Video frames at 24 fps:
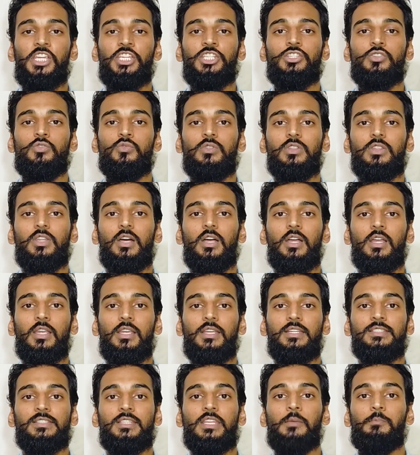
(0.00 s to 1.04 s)
30 जून तक
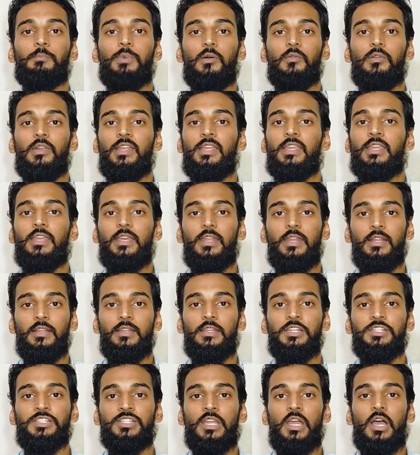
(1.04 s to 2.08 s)
इसकी पब्लिक हियरिंग
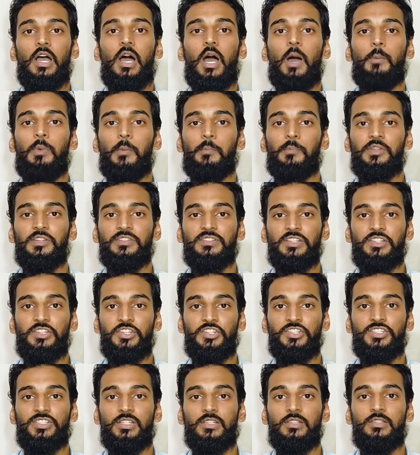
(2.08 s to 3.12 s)
दीजिए आप अपने
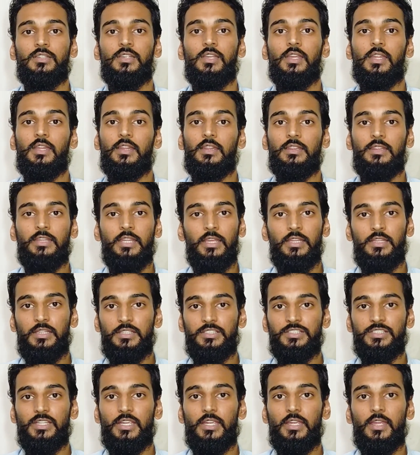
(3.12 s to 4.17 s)
सजेशन दे
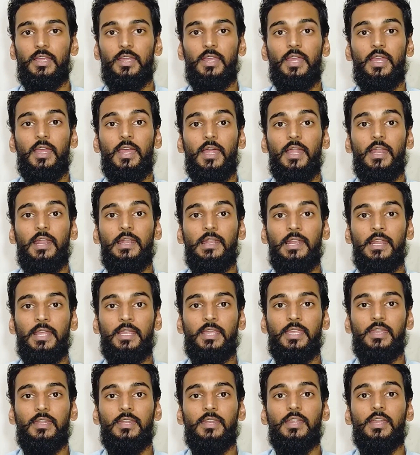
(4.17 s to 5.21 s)
दीजिए
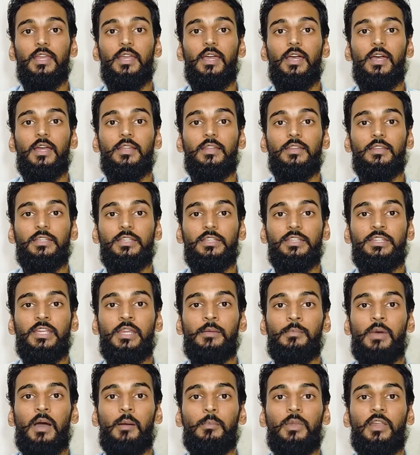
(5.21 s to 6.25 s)
लेकिन
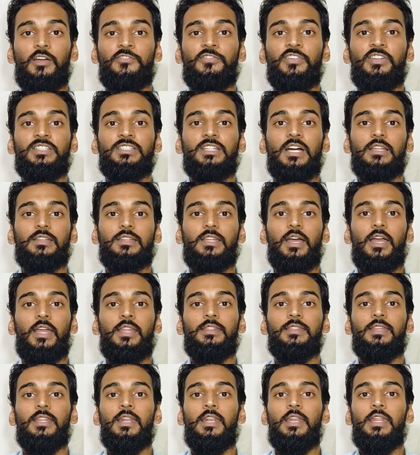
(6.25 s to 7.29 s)
ये मामला फिर जाता
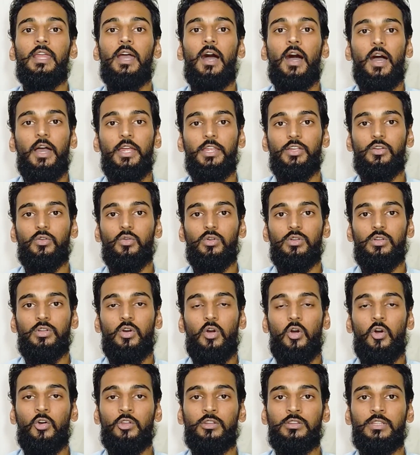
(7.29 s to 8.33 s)
है दिल्ली हाई कोर्ट
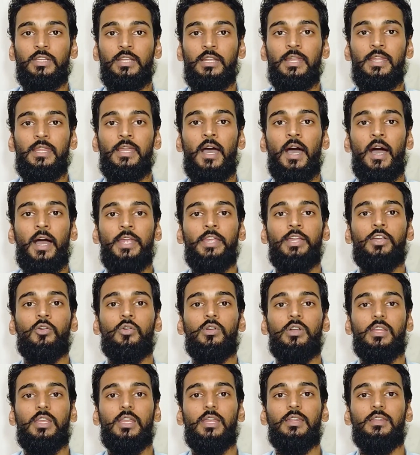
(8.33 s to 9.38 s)
और दिल्ली हाई
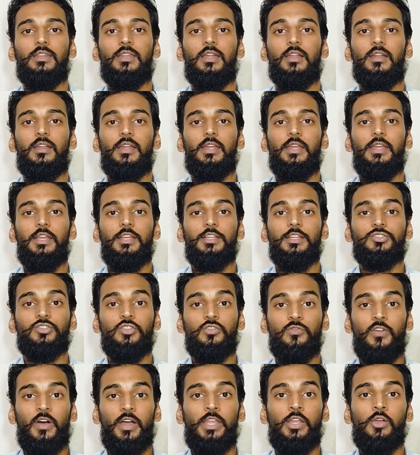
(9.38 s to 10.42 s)
कोर्ट के अंदर
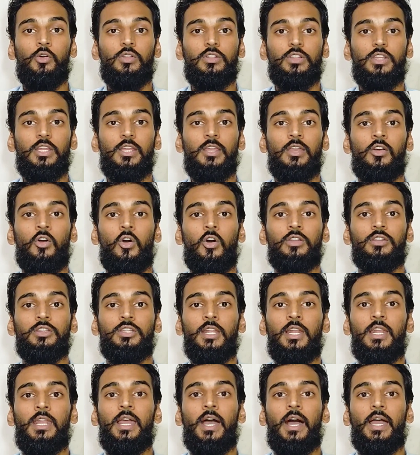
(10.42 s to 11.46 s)
सुनवाई होती है और
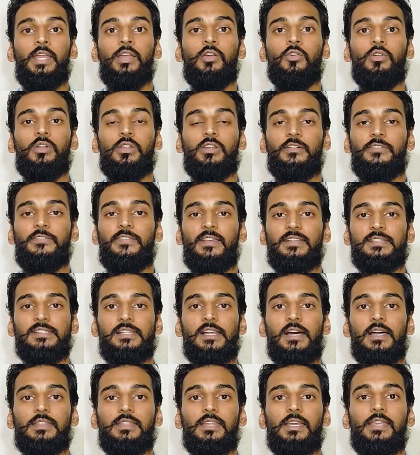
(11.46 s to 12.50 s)
दिल्ली हाई कोर्ट का
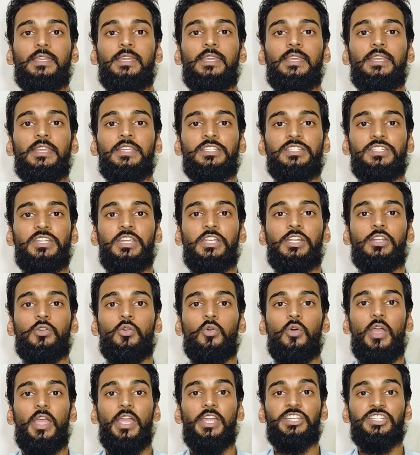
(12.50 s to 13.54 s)
फैसला आता है कि इस डेट
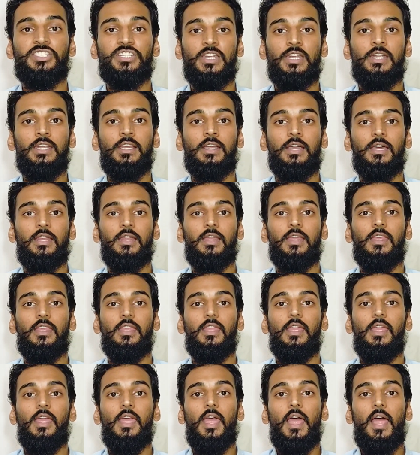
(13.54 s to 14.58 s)
को एक्सटेंड करके
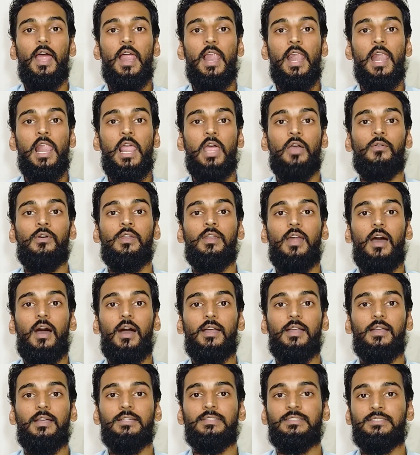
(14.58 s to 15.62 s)
11
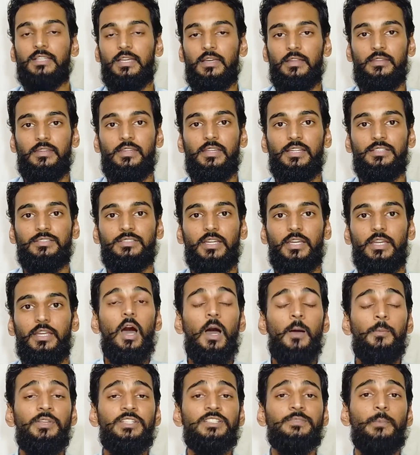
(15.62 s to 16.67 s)
अगस्त कर दिया जाए
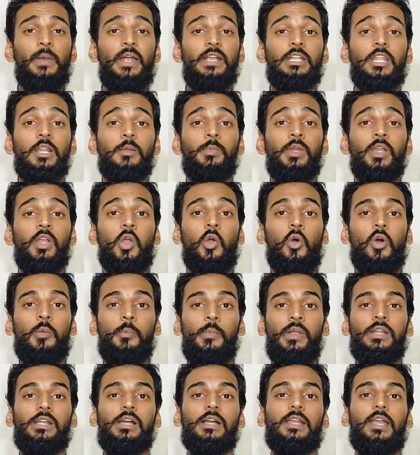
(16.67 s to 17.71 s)
अब इस मैटर में
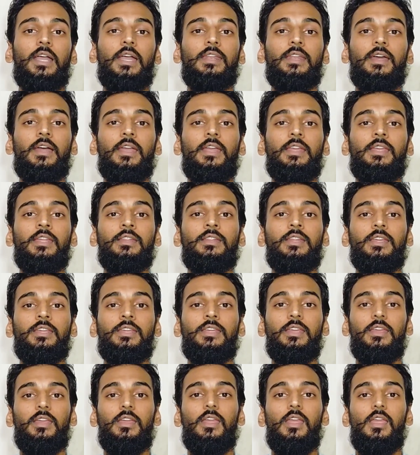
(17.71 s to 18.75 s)
गवर्नमेंट का कहना है कि
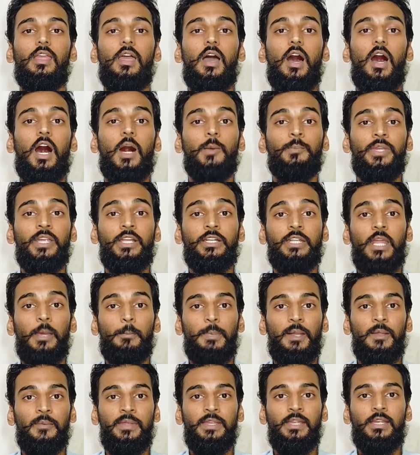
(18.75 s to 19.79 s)
देखिए हम एक
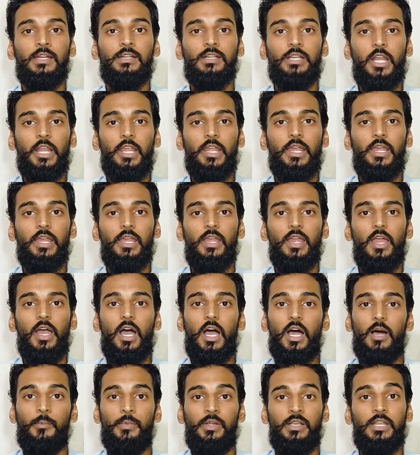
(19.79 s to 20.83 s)
डेवलपिंग कंट्री है
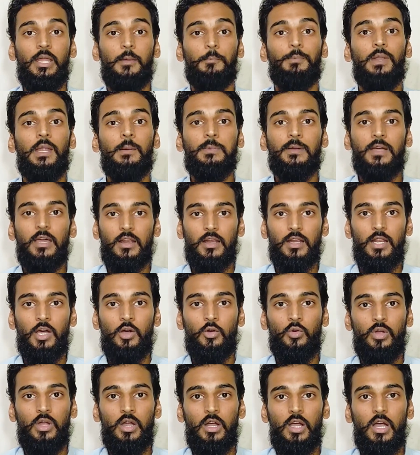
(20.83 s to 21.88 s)
हमें डेवलप करना
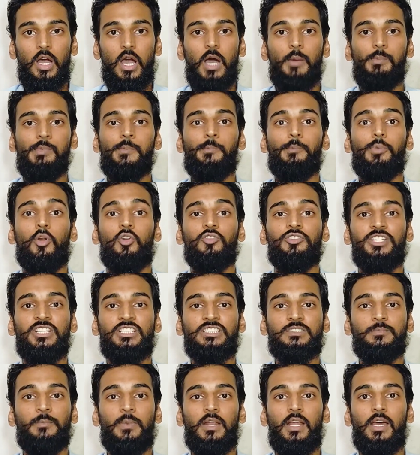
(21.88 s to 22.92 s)
होगा हमें
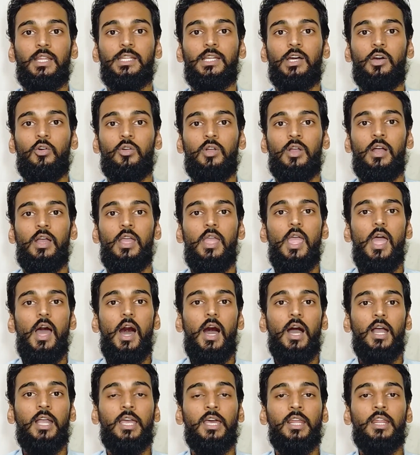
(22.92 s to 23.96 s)
प्रोजेक्ट्स बनाना होगा
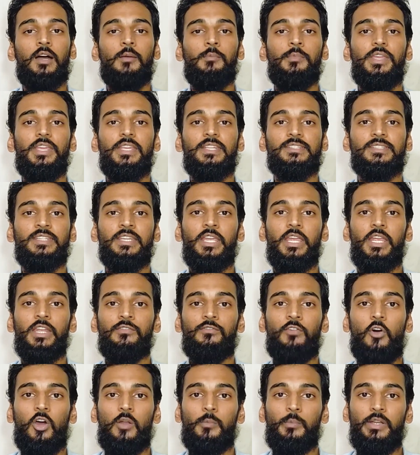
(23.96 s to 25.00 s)
अगर हम इसी
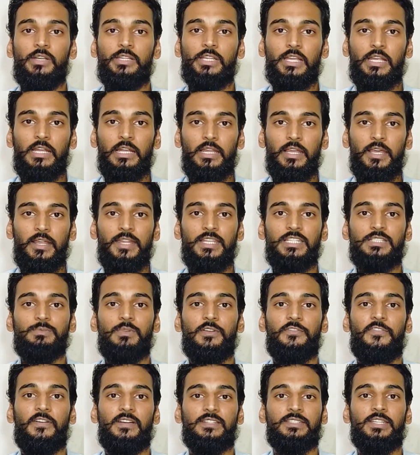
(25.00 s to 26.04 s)
इन्वायरमेंट के क्लियरेंस
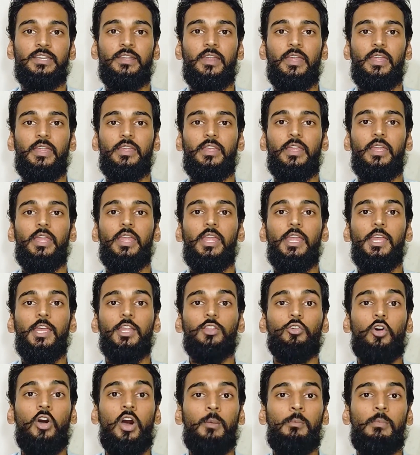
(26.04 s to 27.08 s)
में फंसे रहेंगे
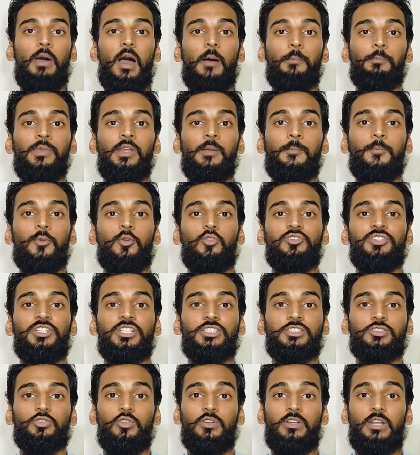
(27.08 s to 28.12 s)
तो हम अपने
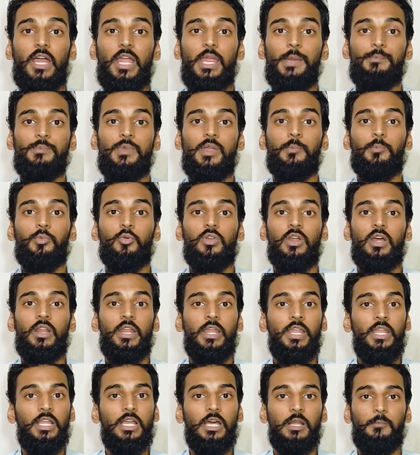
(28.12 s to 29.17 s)
प्रोजेक्ट्स को टाइम में पूरा
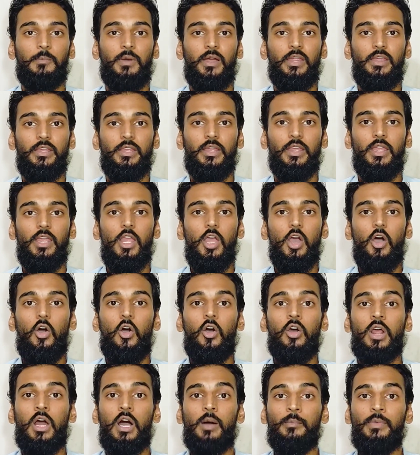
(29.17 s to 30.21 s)
नहीं कर पाएंगे
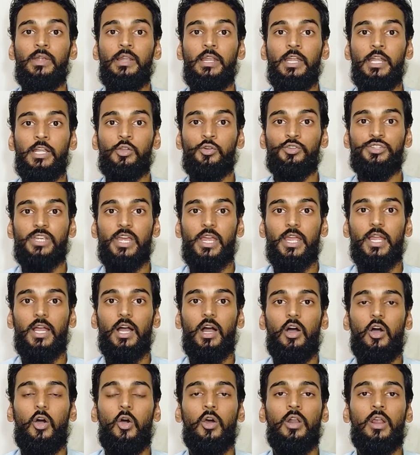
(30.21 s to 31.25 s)
और हमें लेट हो जाएगा
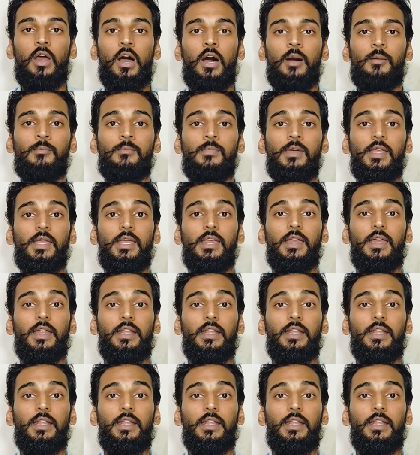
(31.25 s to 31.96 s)
और हम